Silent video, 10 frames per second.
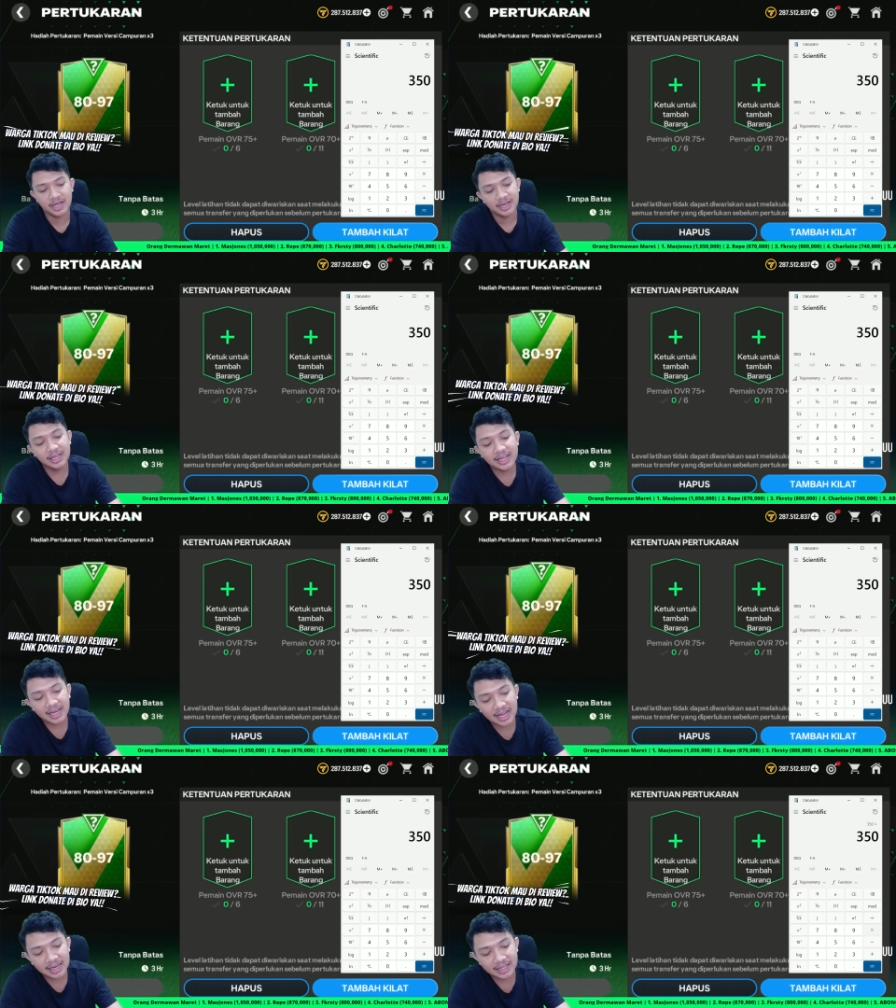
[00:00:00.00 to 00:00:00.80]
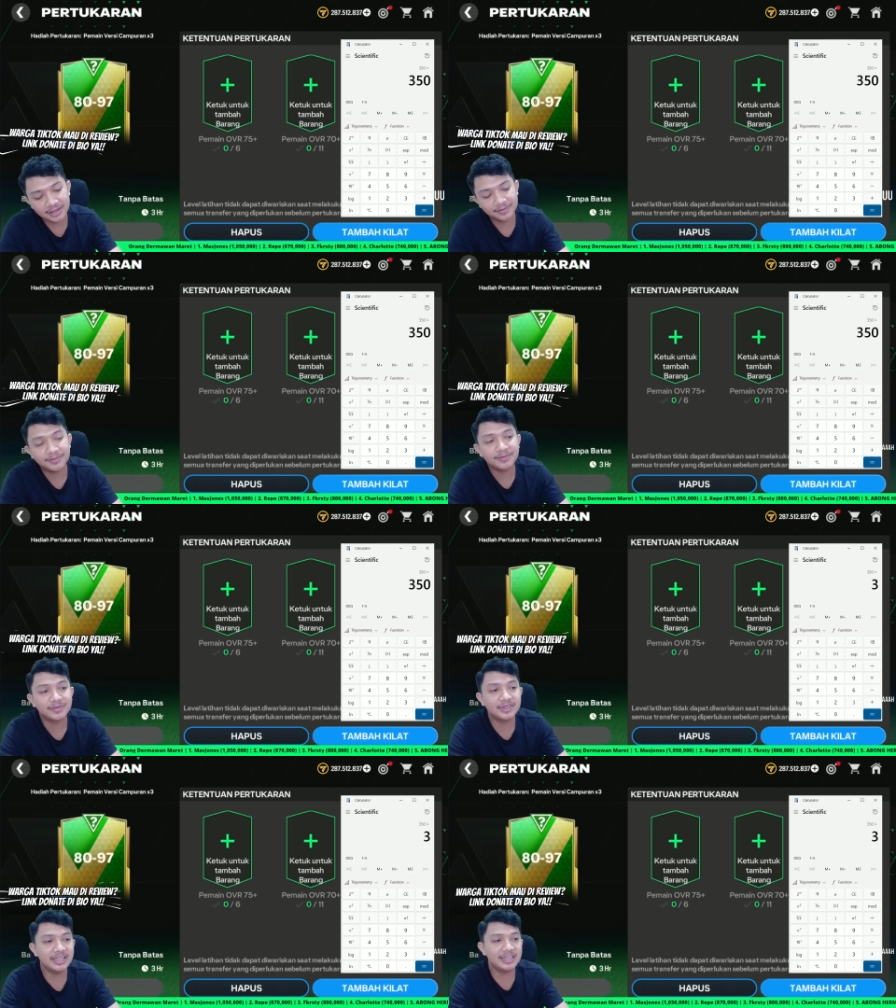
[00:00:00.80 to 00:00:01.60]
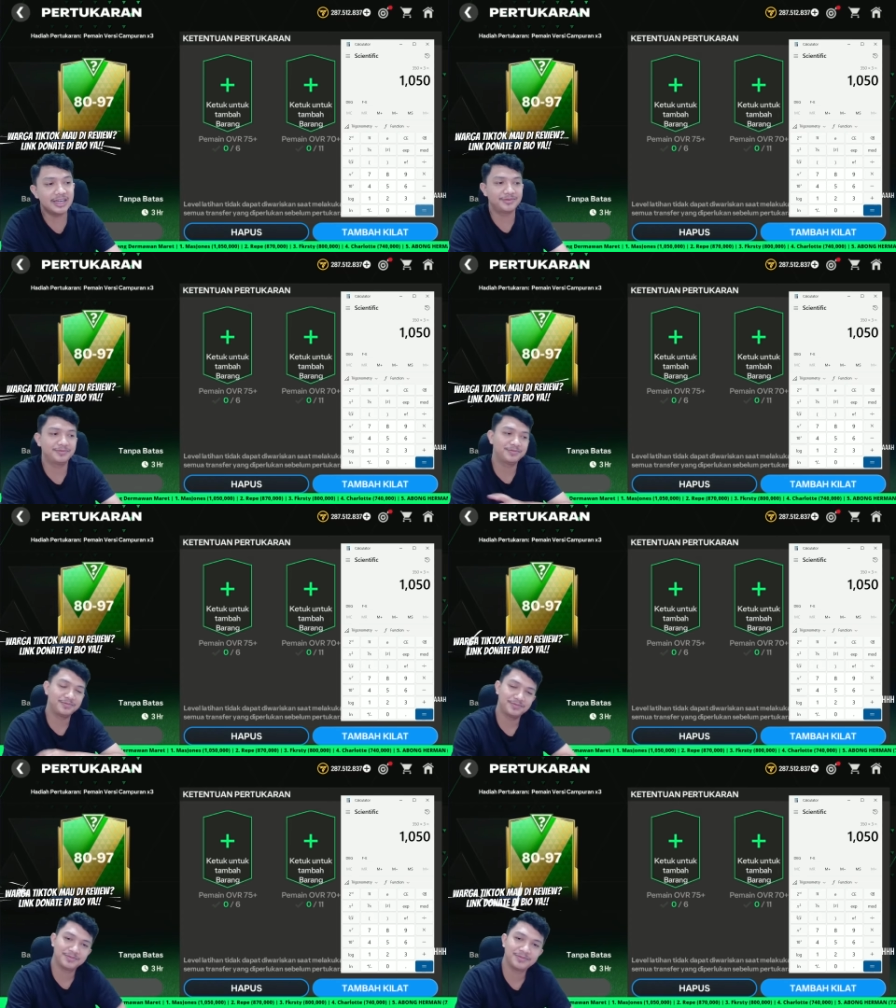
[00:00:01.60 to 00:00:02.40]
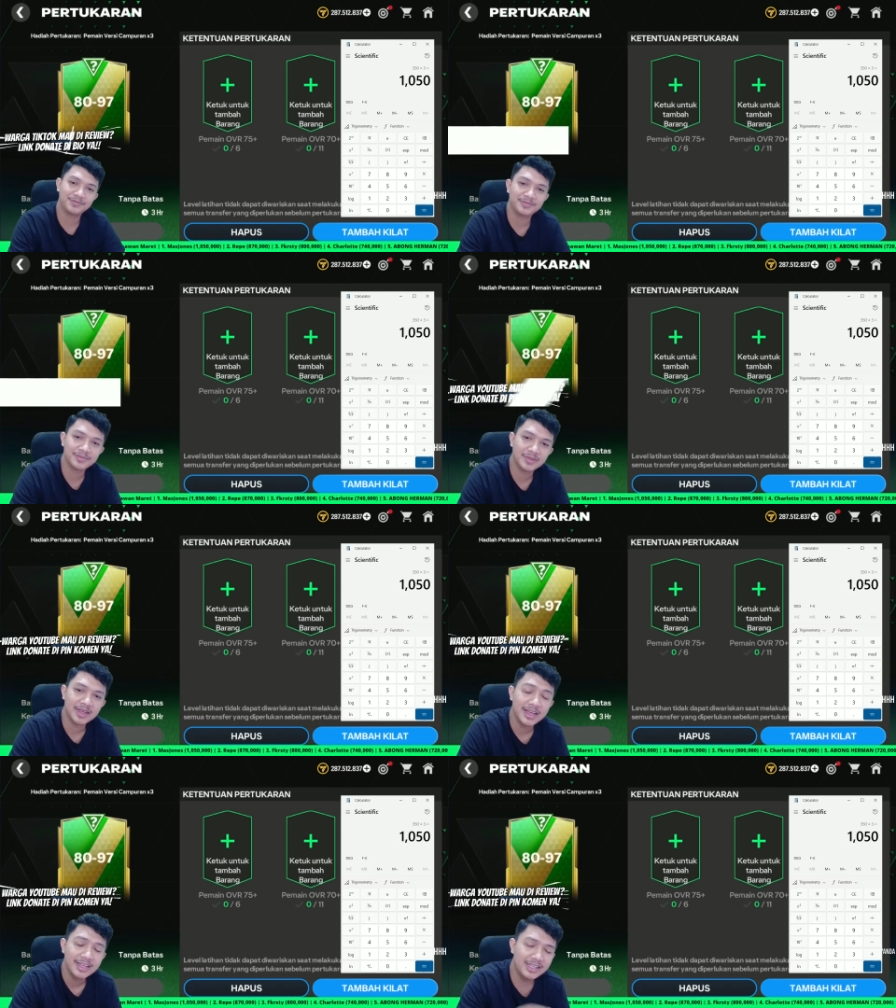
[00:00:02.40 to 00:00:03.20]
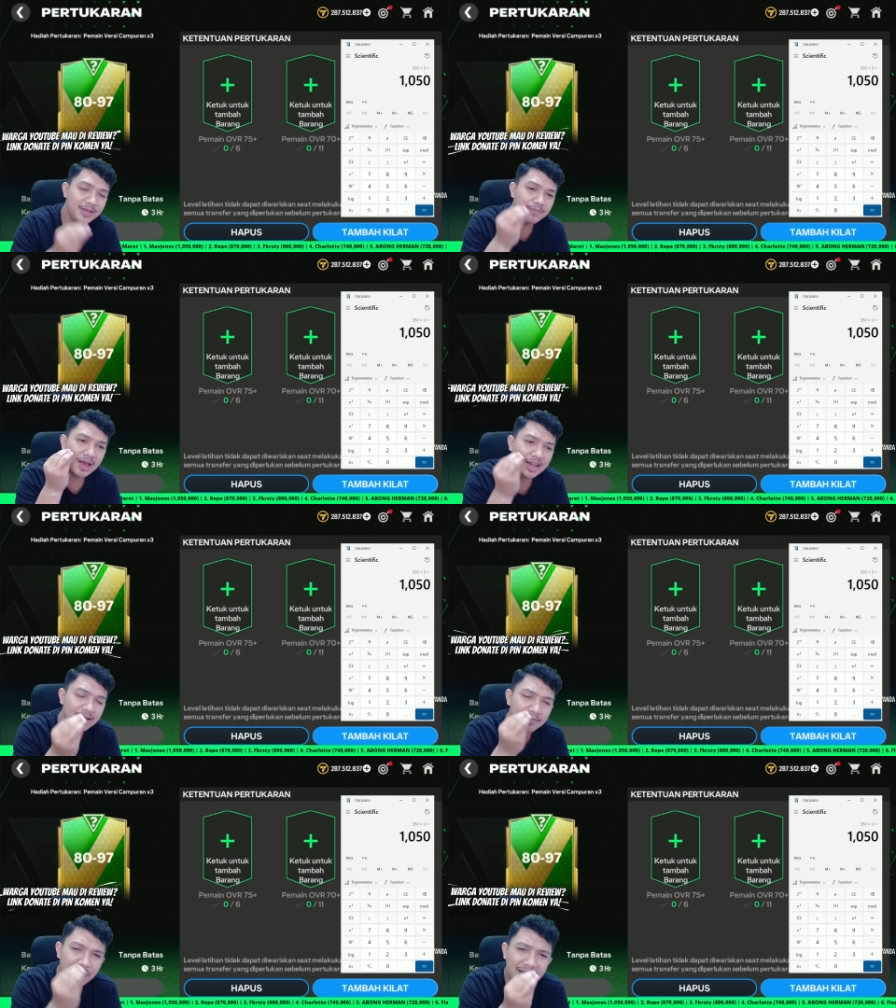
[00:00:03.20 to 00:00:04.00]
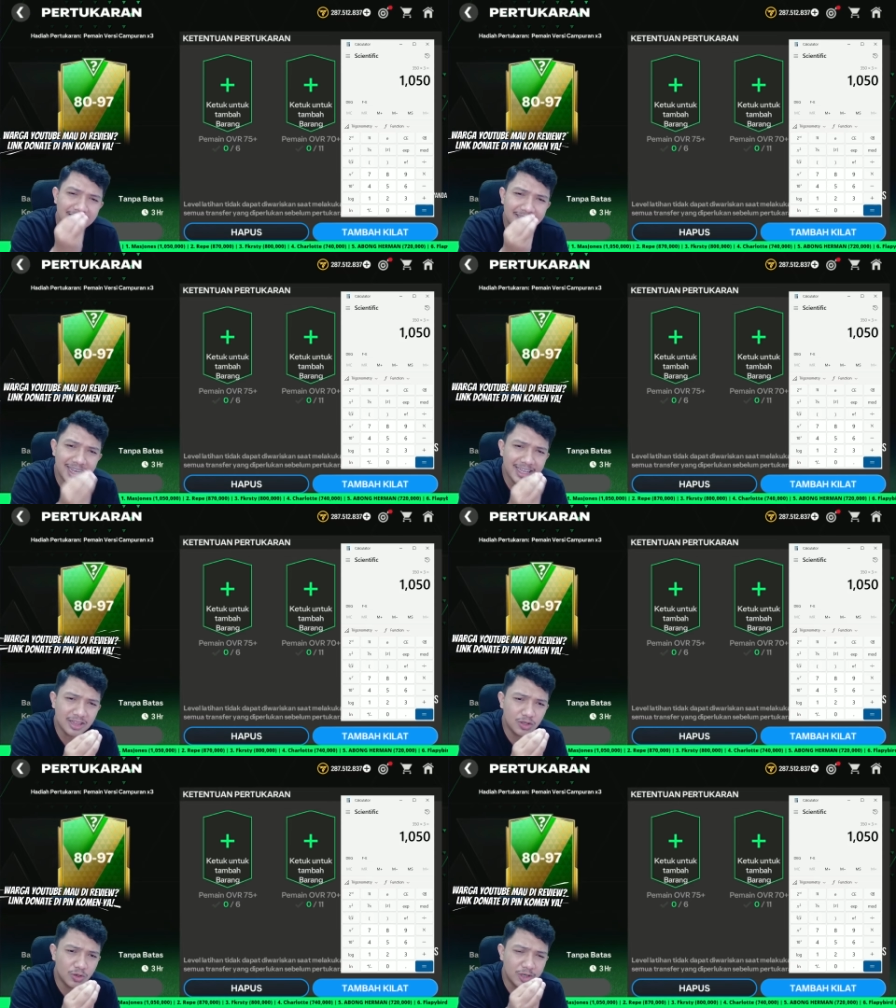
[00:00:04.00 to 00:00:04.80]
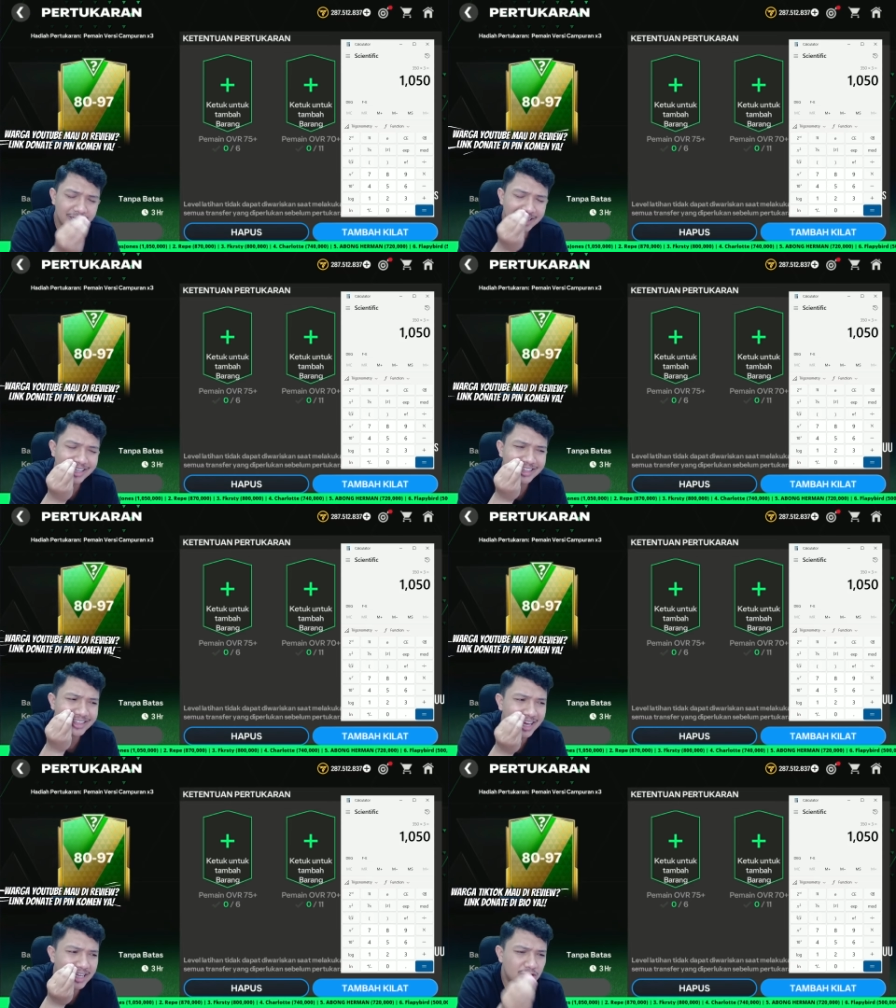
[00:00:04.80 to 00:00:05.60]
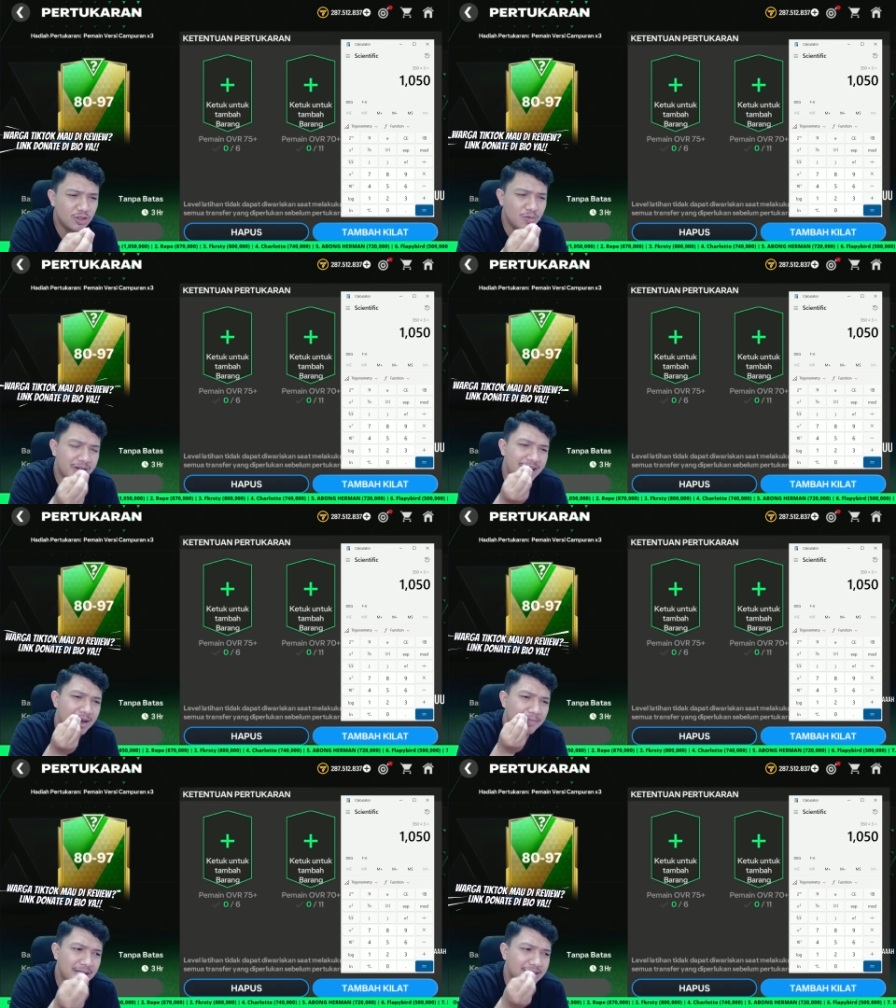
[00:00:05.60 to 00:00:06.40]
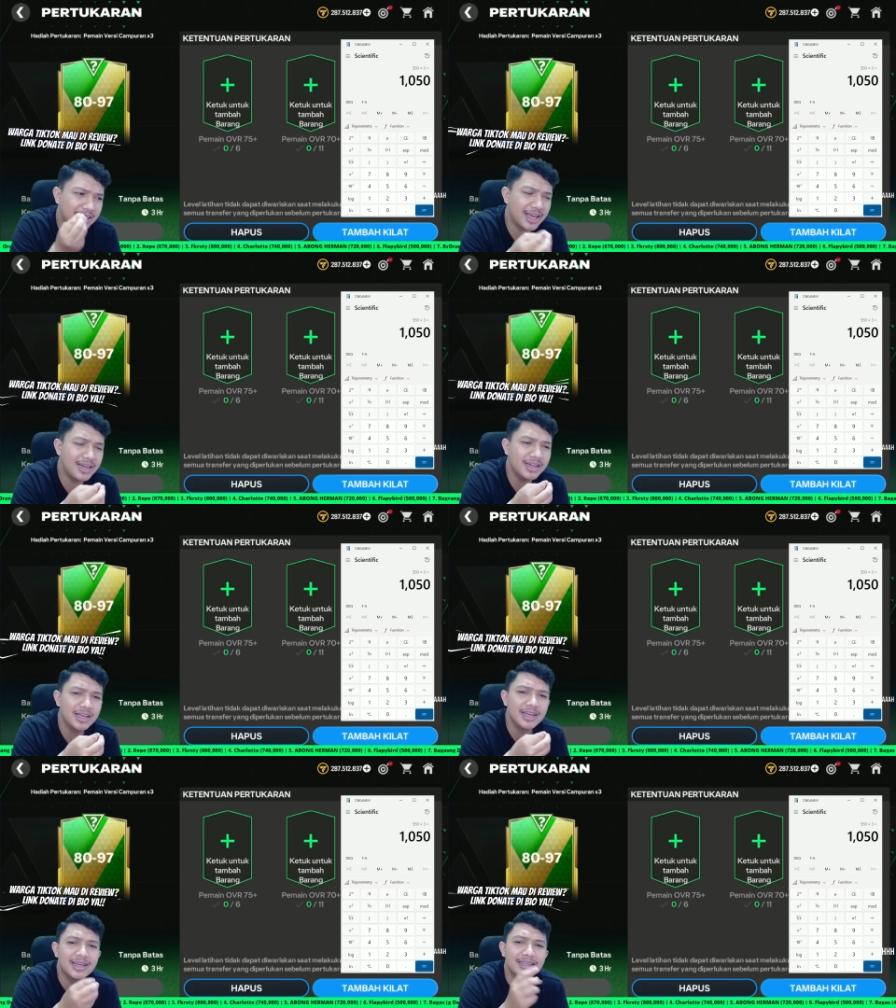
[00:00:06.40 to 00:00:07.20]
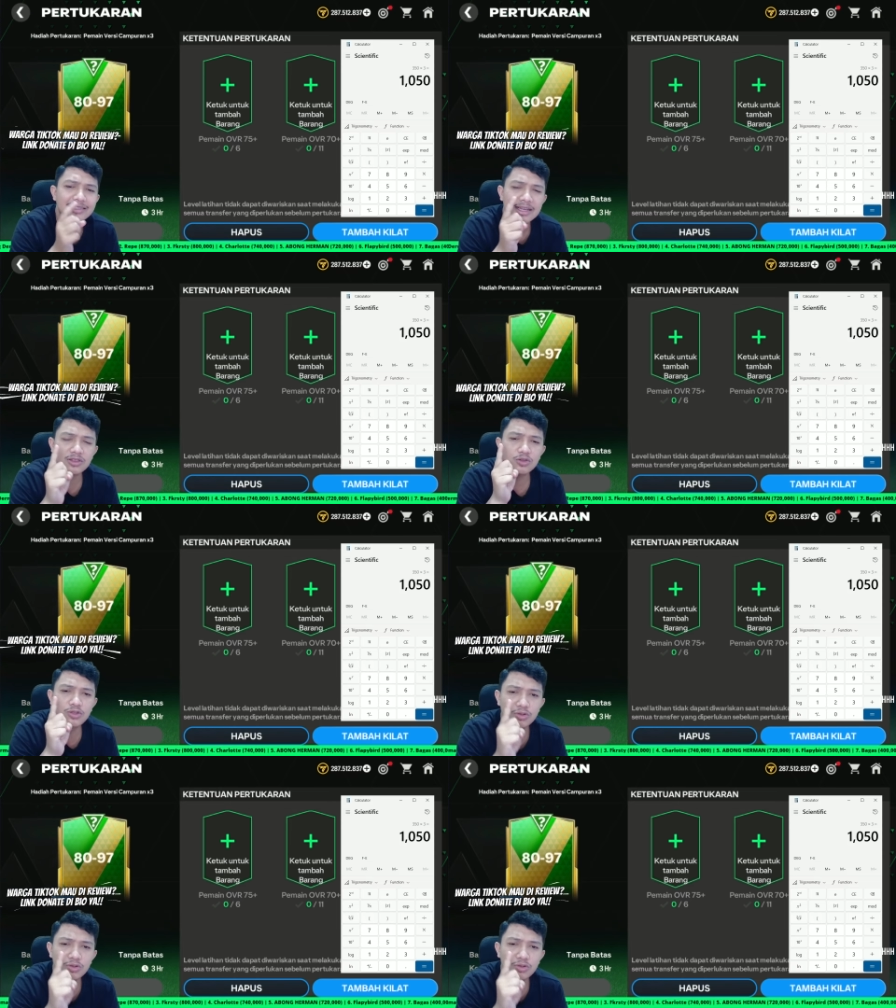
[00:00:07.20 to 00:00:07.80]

dikali 3 jadi paling pahitnya itu kita itu mendapatkan satu